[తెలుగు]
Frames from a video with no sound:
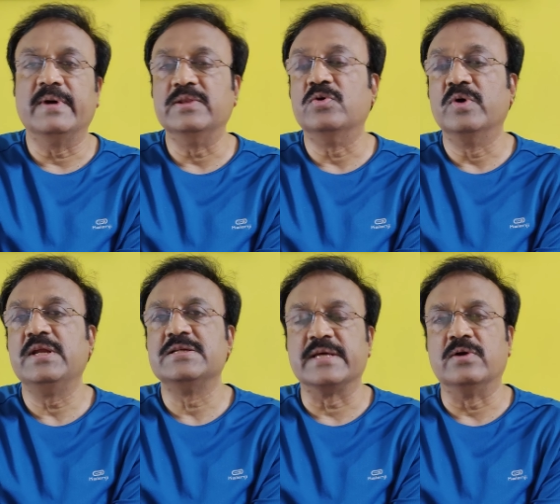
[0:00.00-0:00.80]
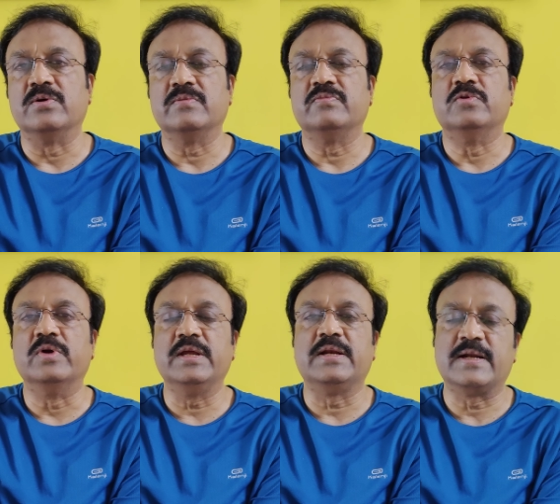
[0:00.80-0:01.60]
వెన్ ధోని ఈజ్ అరౌండ్
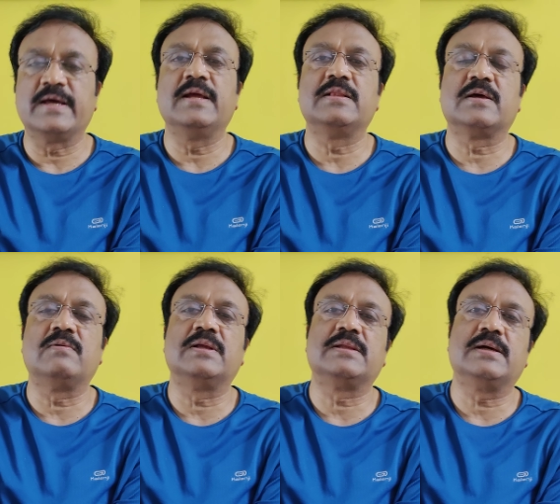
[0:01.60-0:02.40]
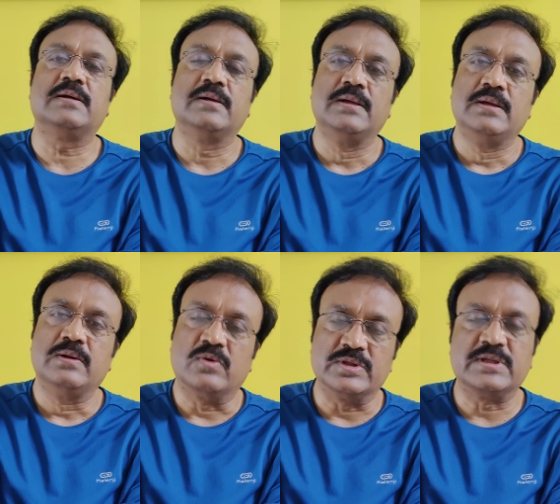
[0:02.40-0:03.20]
ధోని రిటైర్ అయిన తర్వాత
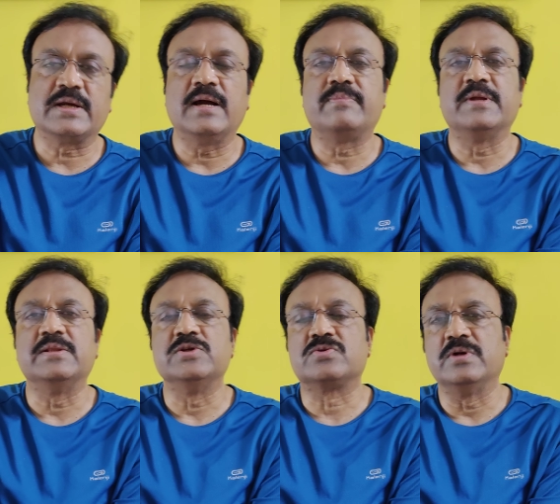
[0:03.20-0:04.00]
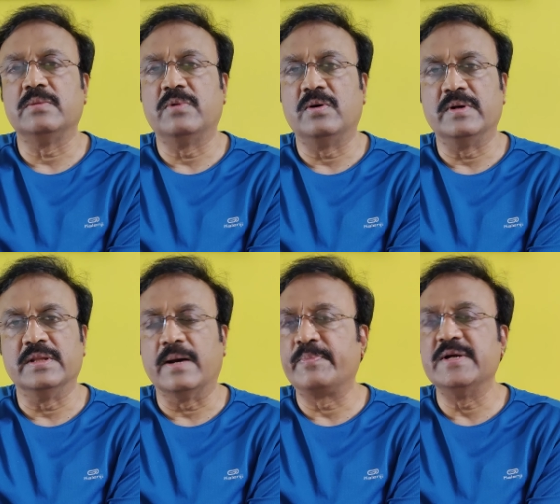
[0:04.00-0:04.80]
కొత్త క్యాప్టెన్ తీసుకుంటే
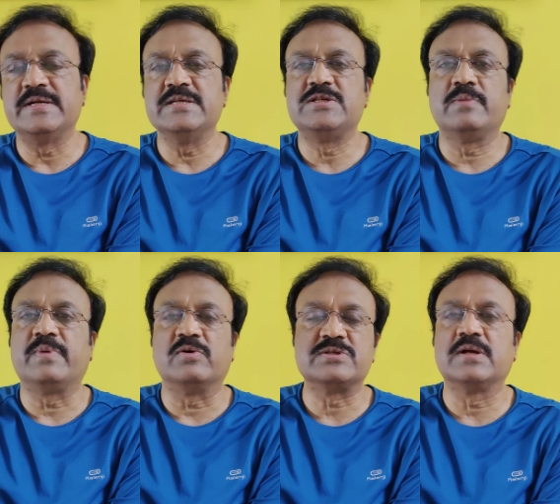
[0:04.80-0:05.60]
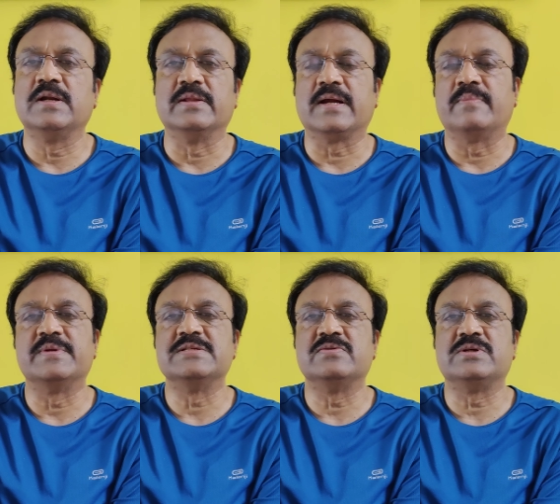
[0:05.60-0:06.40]
బాగుండేది అప్రెంటిస్షిప్ అవసరం లేదు
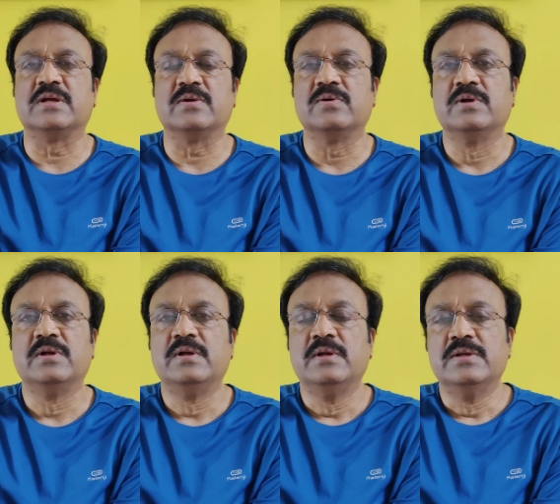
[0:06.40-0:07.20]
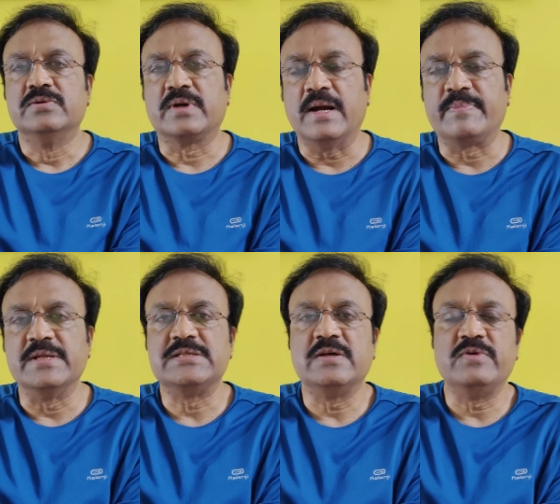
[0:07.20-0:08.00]
క్యాప్టెన్సీ విషయంలో సో
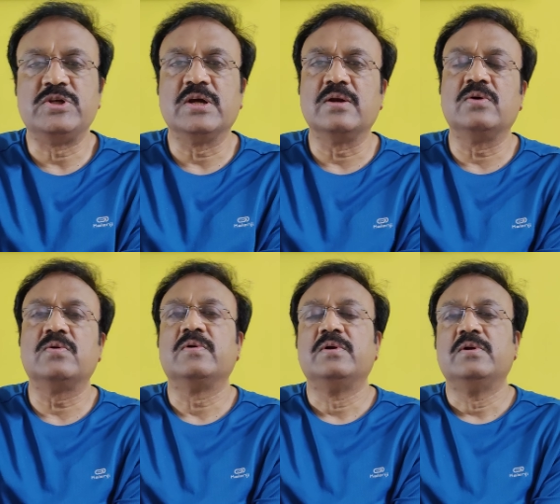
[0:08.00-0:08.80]
క్యాప్టెన్సీ విషయంలో